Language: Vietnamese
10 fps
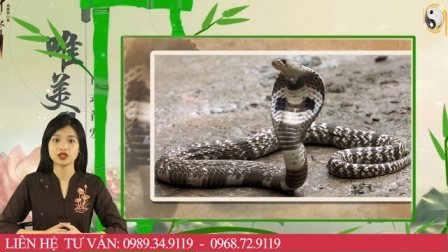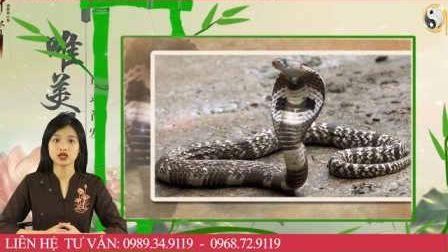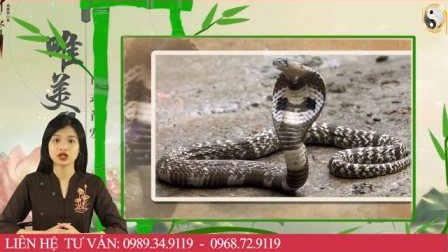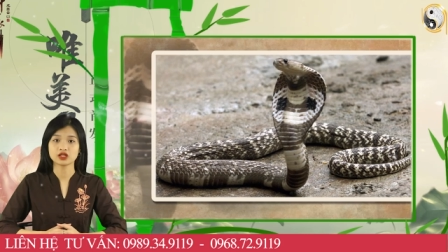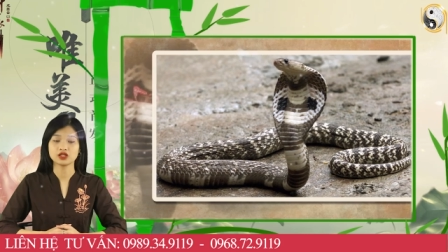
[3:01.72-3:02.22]
tiến
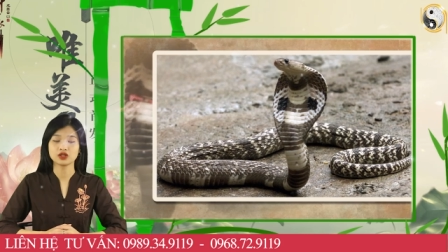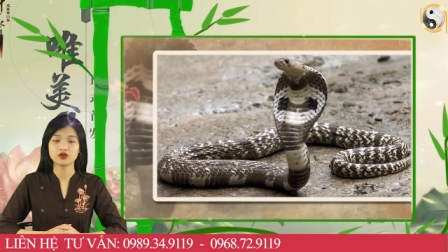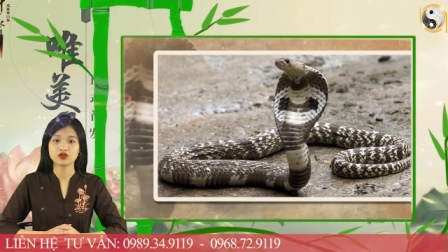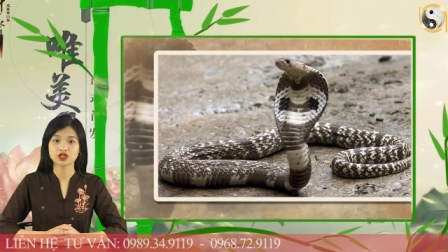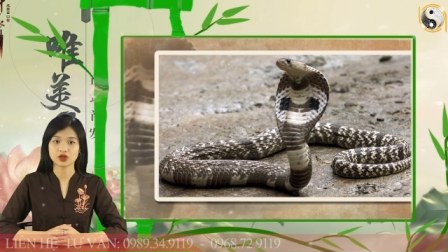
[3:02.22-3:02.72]
hành những
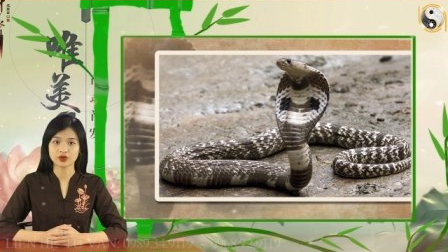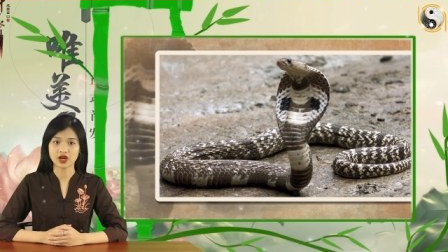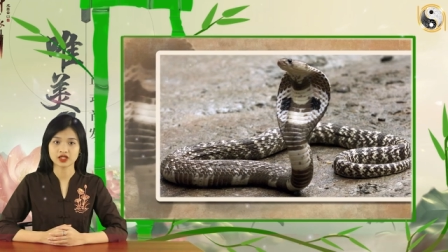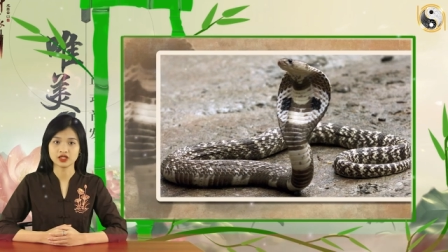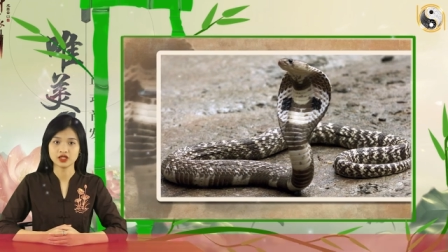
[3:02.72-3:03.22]
công việc trọng
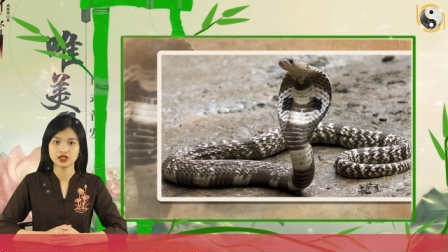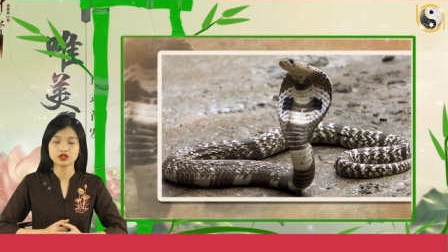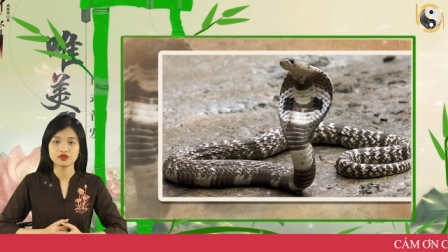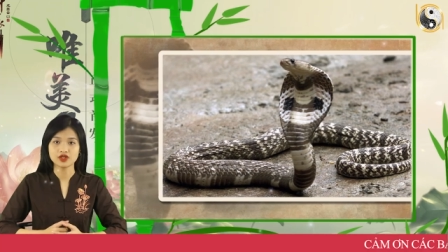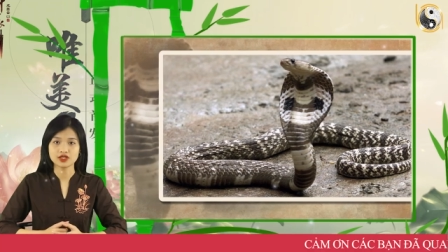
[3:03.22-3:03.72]
đại.
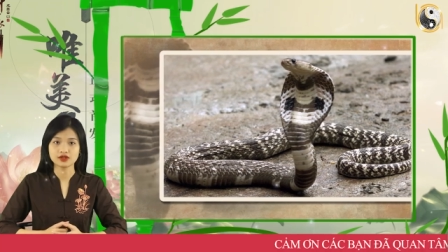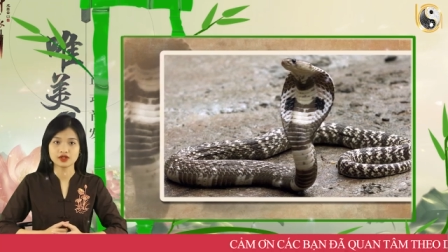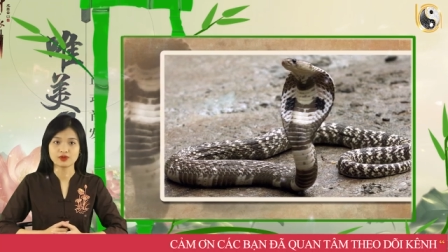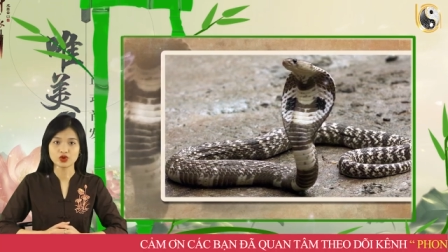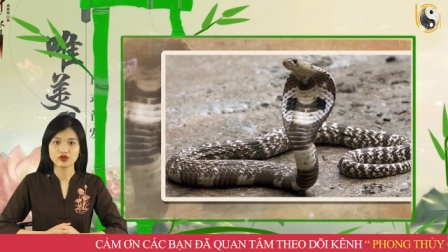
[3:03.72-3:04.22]
Tử vi sự
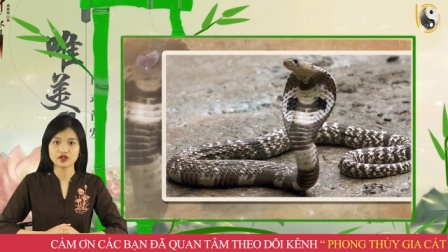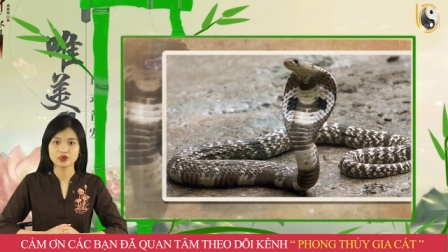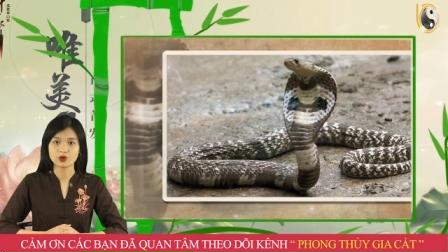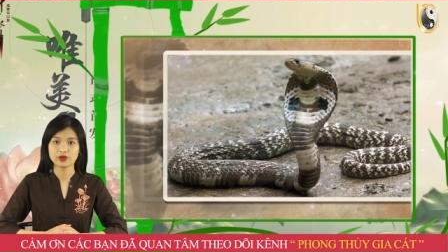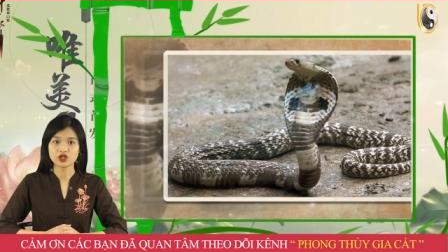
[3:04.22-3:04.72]
nghiệp quan
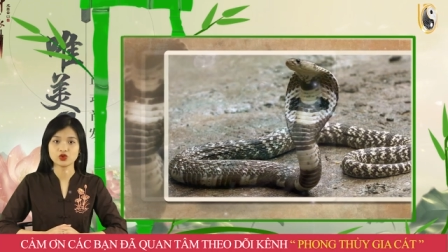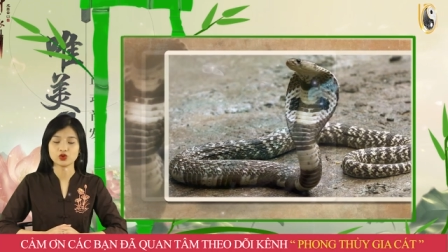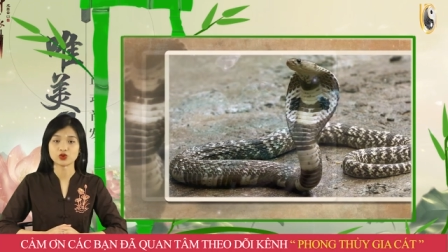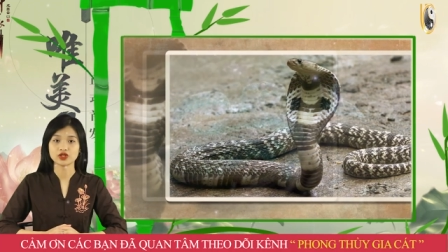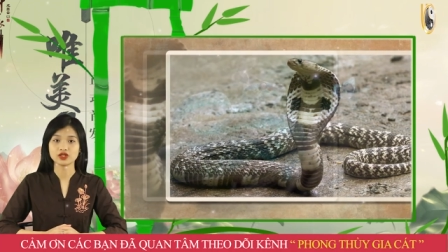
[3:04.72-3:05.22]
vận của mệnh
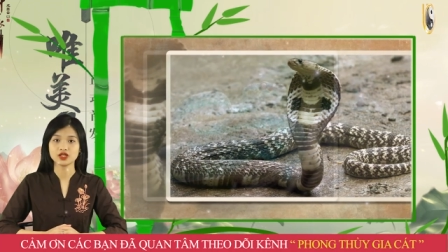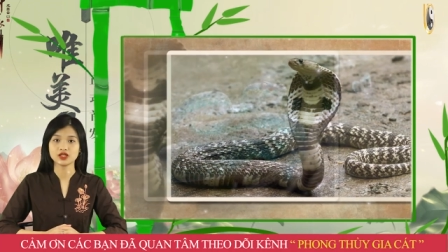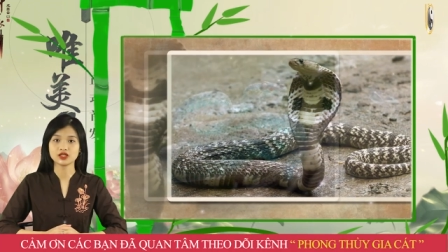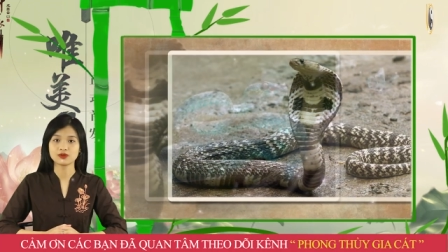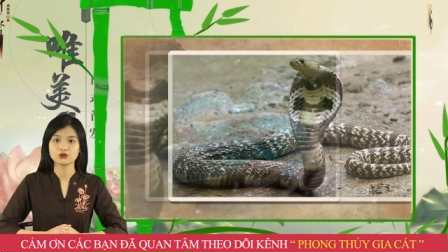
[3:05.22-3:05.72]
chủ tuổi
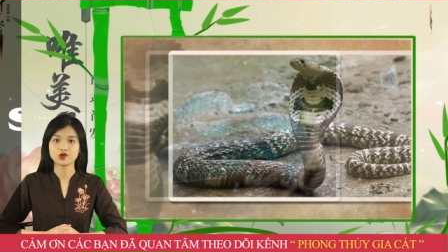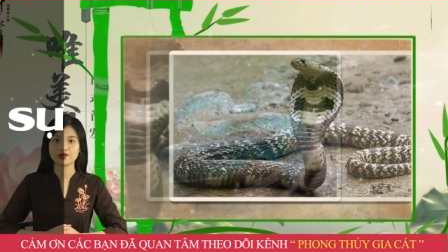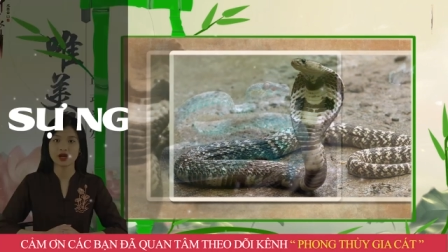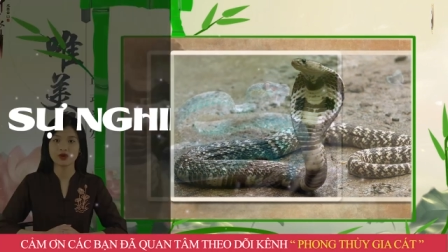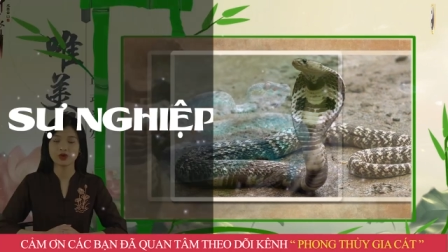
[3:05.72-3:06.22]
Tỵ năm Quý
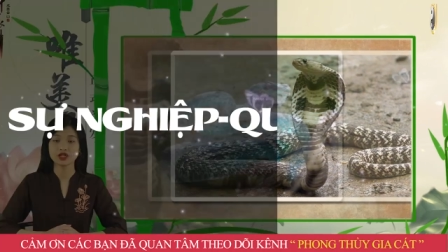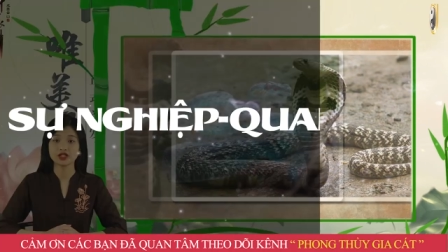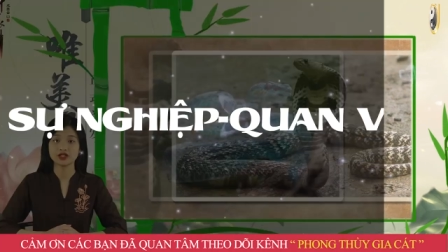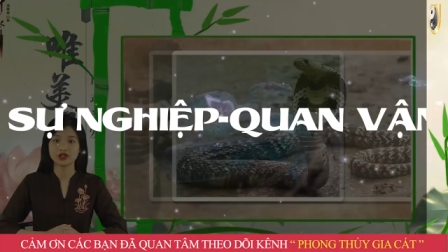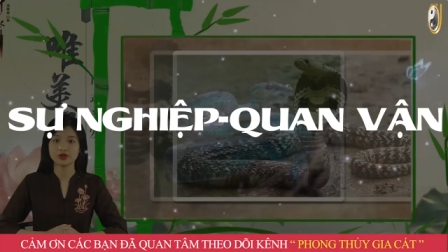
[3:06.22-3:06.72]
Mão
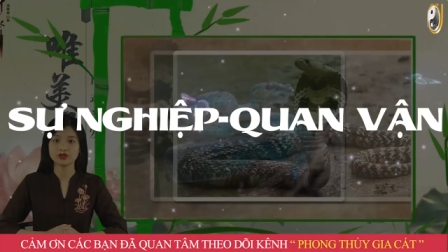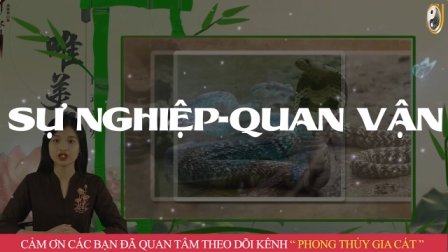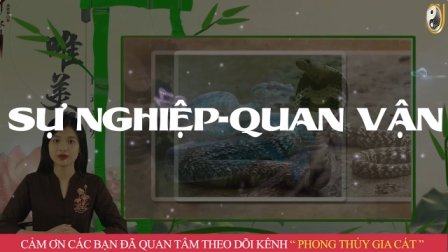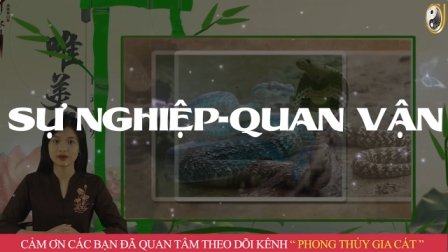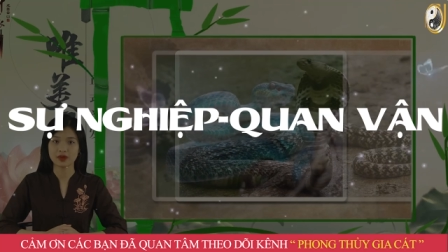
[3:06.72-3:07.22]

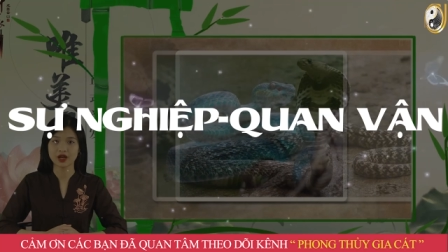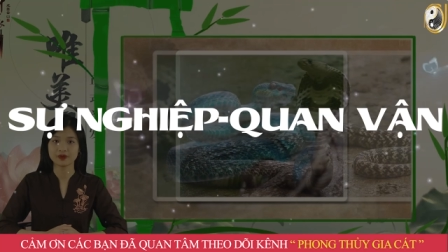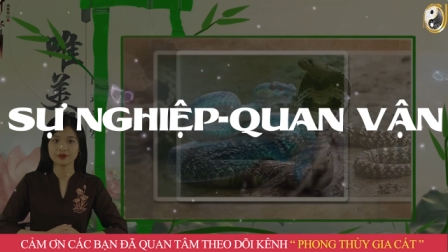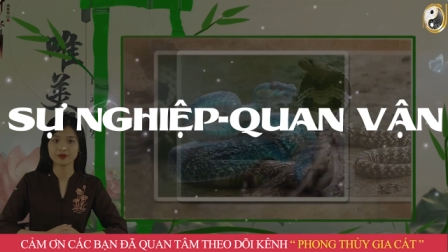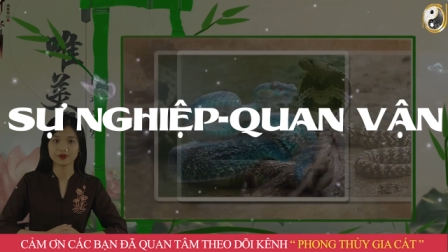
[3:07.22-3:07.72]
2023.